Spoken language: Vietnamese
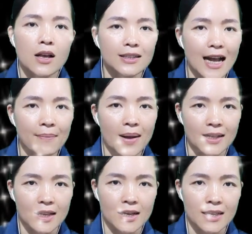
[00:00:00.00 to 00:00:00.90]
Da mặt
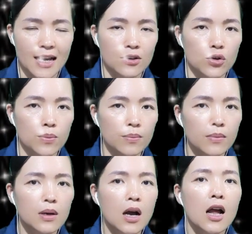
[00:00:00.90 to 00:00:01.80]
thì nhăn nhúm,
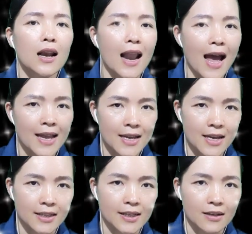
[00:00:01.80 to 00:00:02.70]

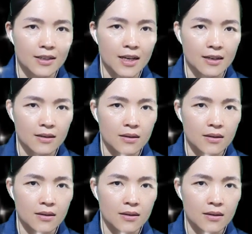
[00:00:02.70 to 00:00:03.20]
lại giật giật.